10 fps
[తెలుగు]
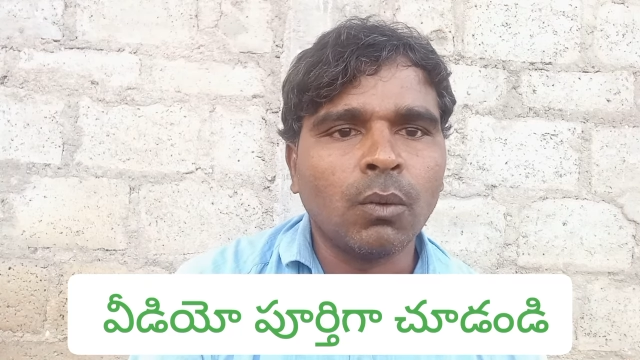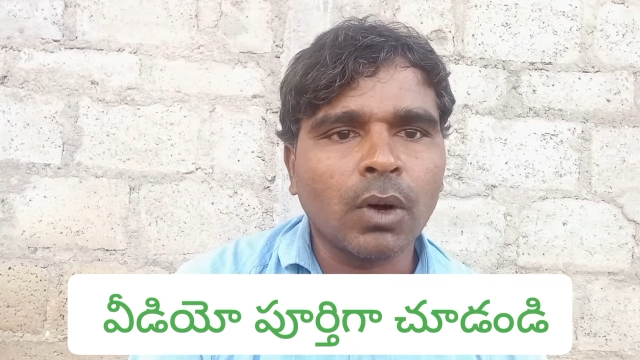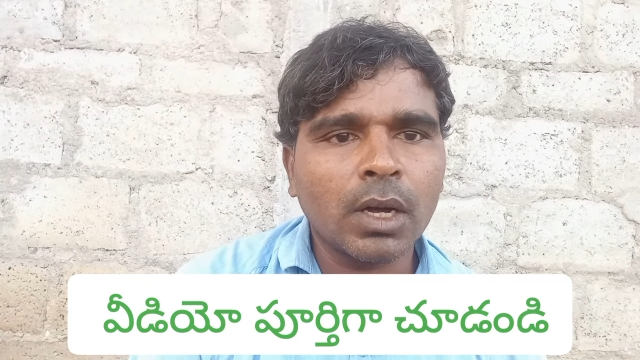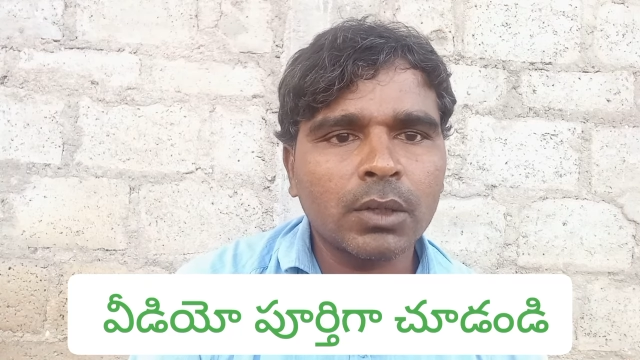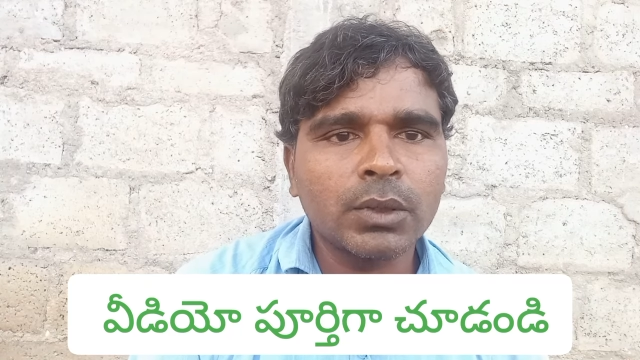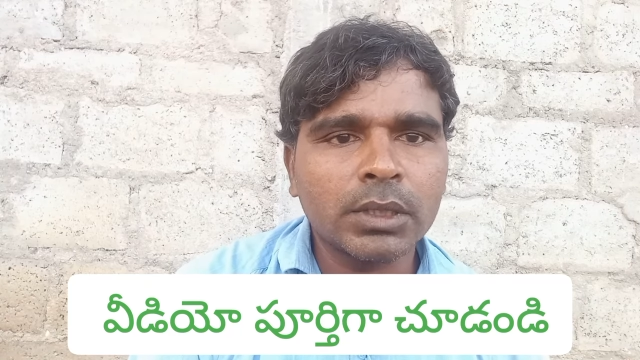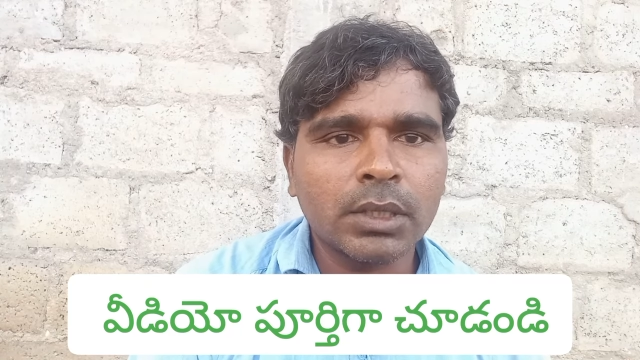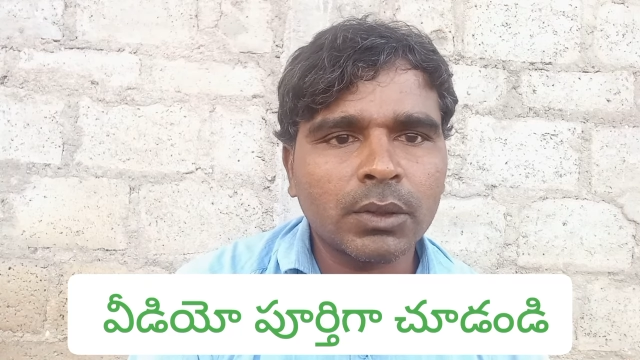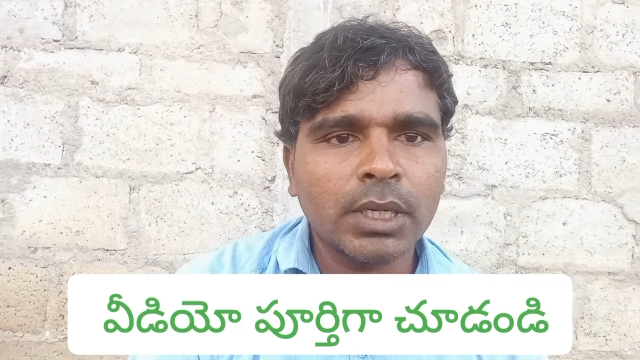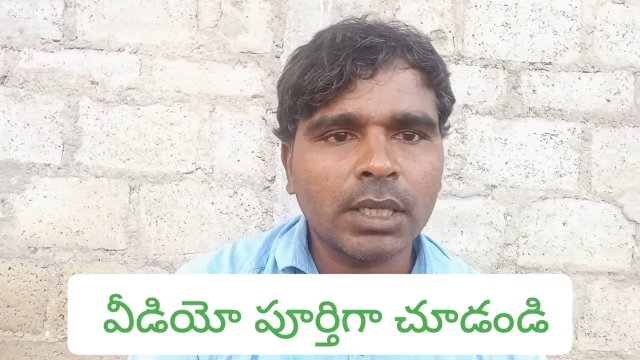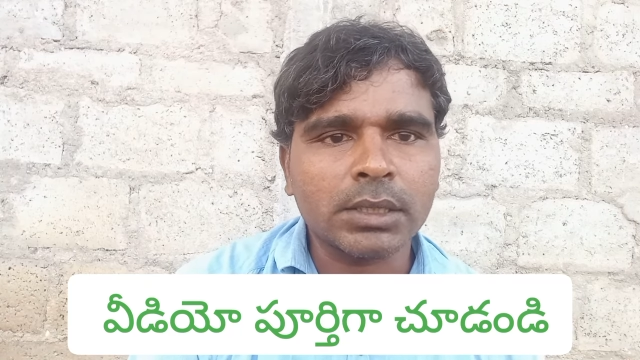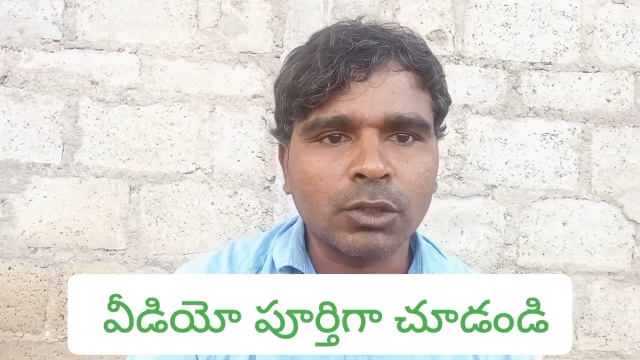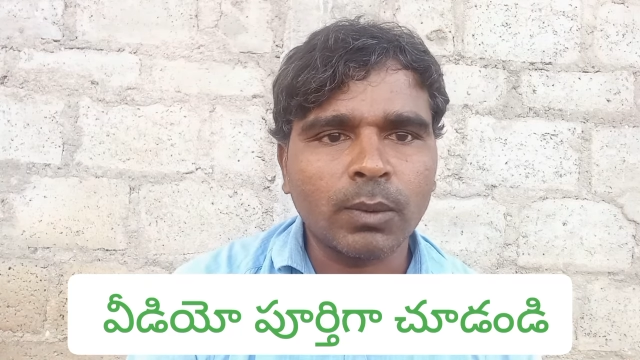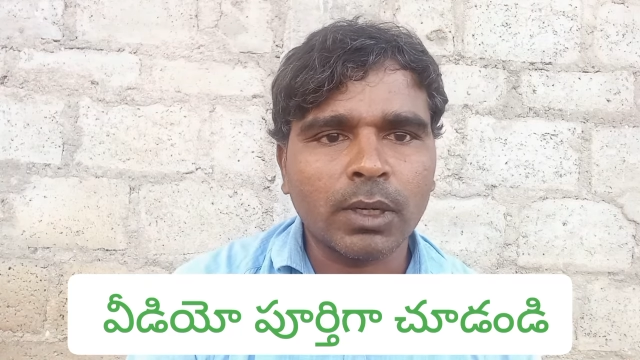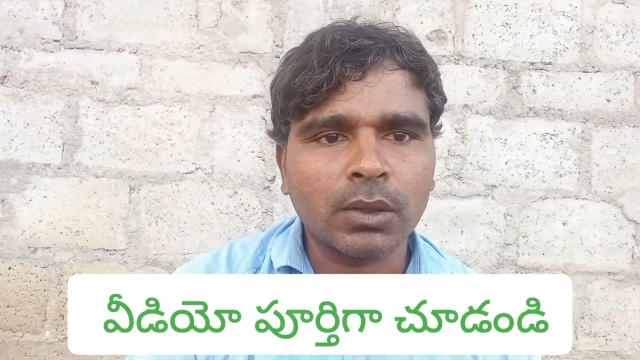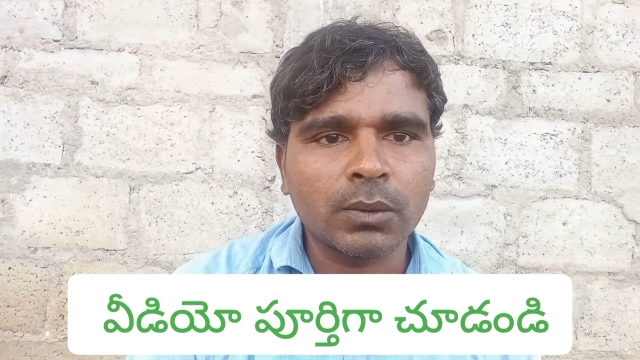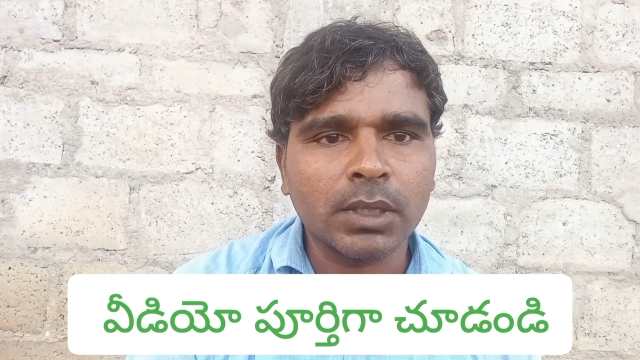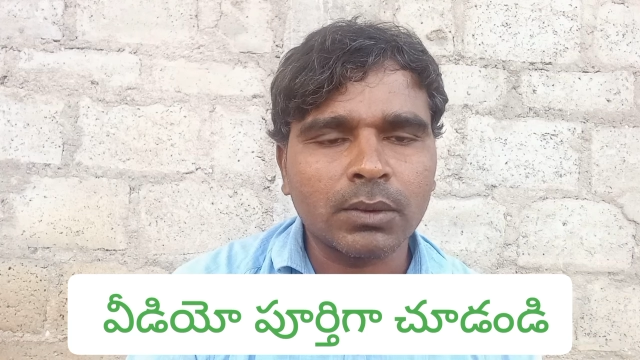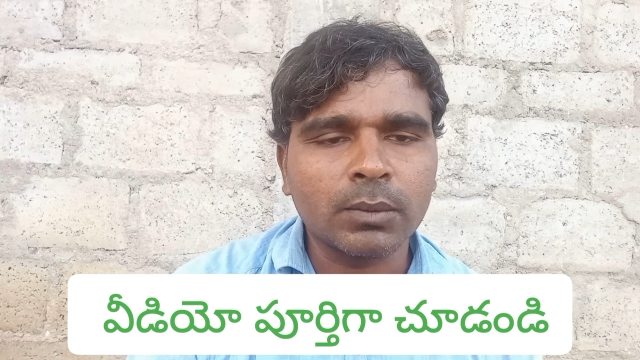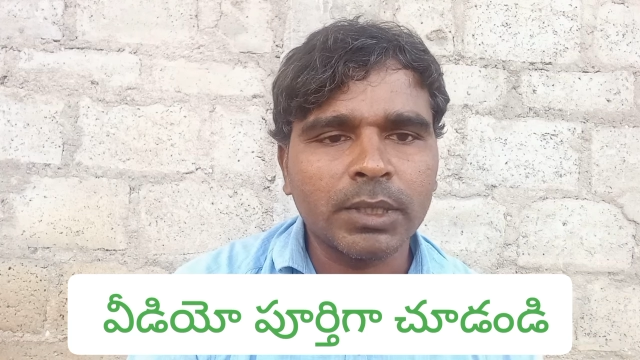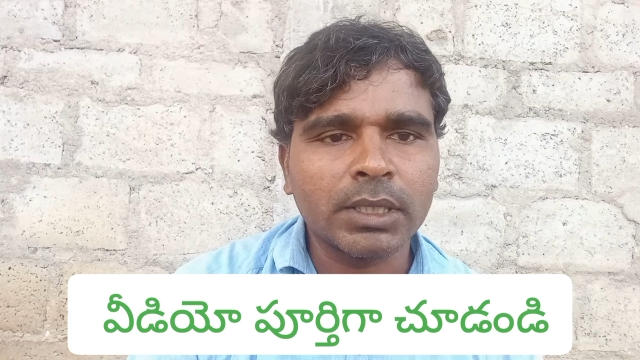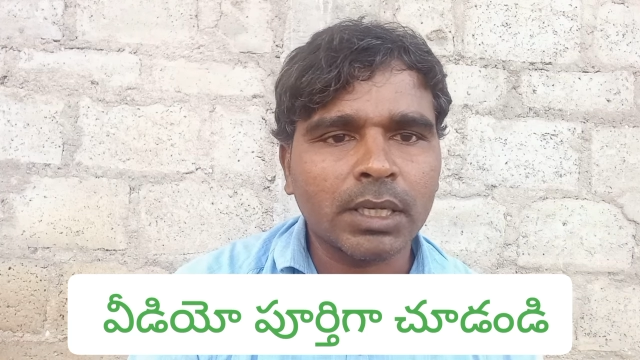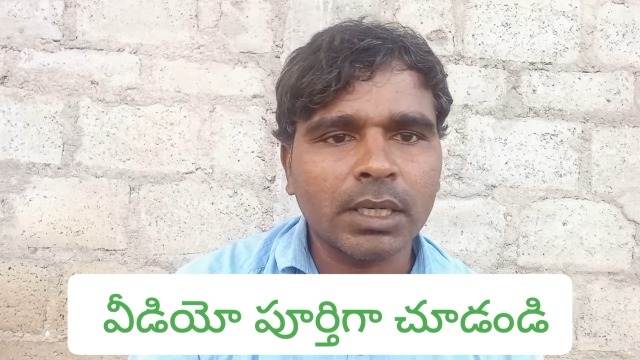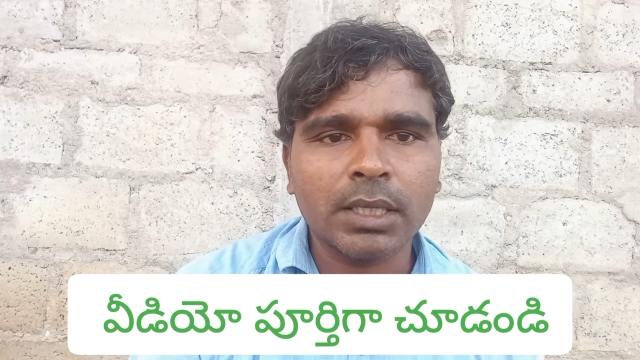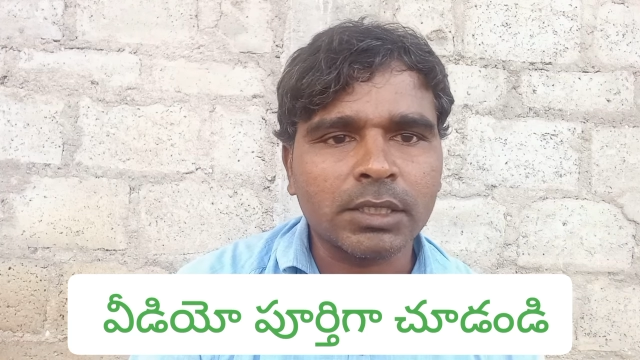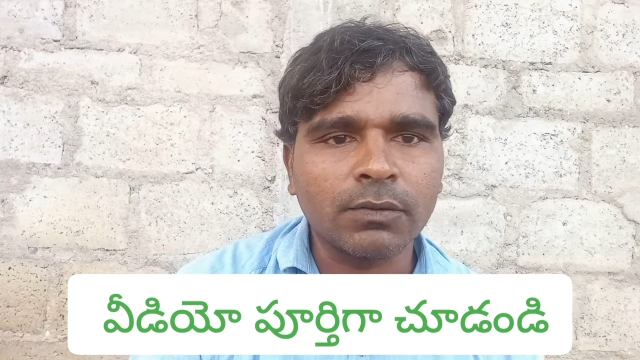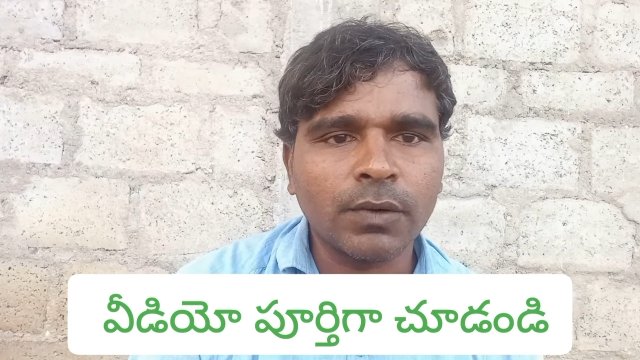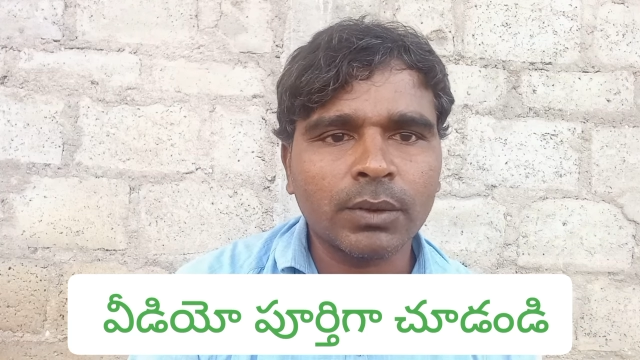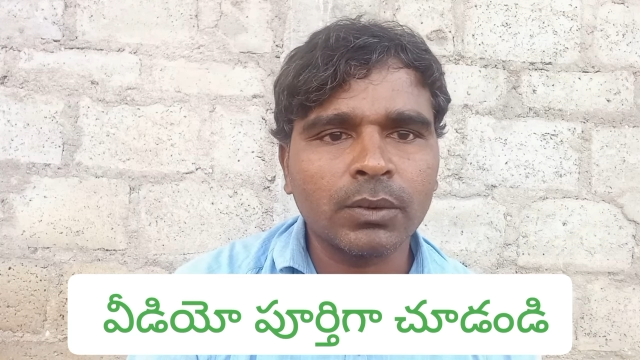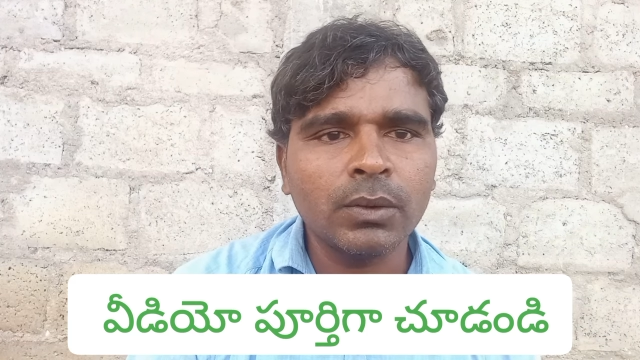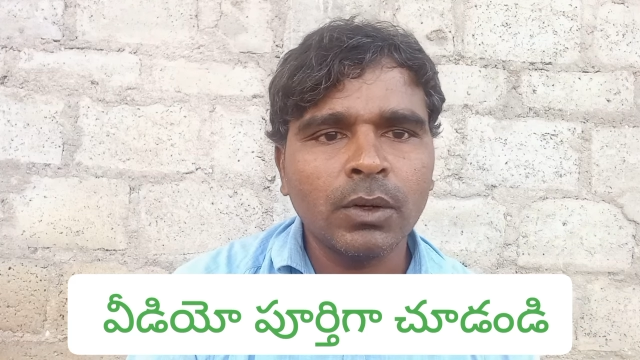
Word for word: ఒక్కరు ఇద్దరు రీలర్స్ అందుబాటులో ఉంటారు మిగతా రీలర్స్ ఎవ్వరూ